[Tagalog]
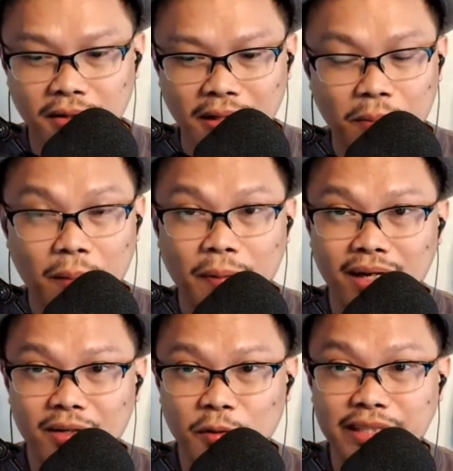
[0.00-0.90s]

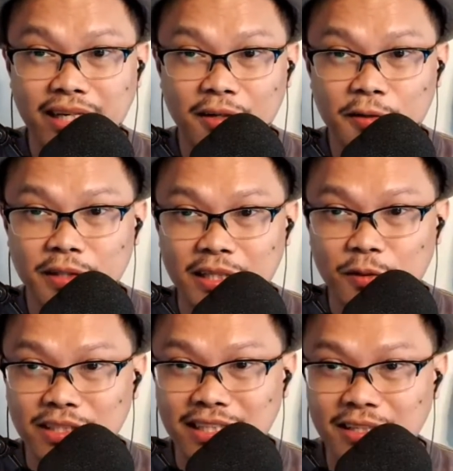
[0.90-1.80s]
napapanood lang ako dito
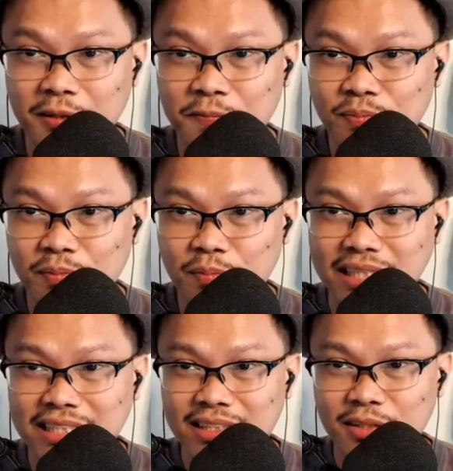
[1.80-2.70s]
as ano,
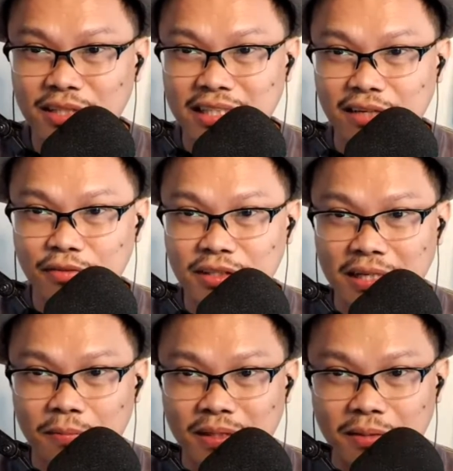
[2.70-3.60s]
baksak daw si Davis,
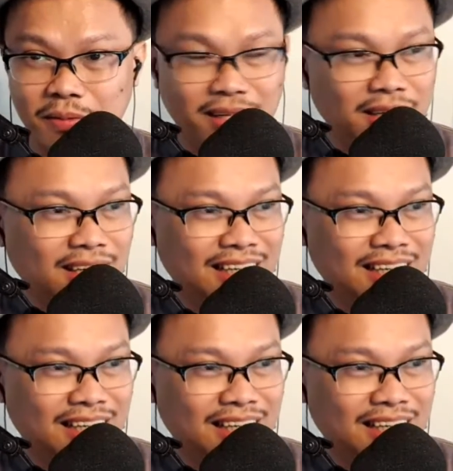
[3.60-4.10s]
sabi ni Iba.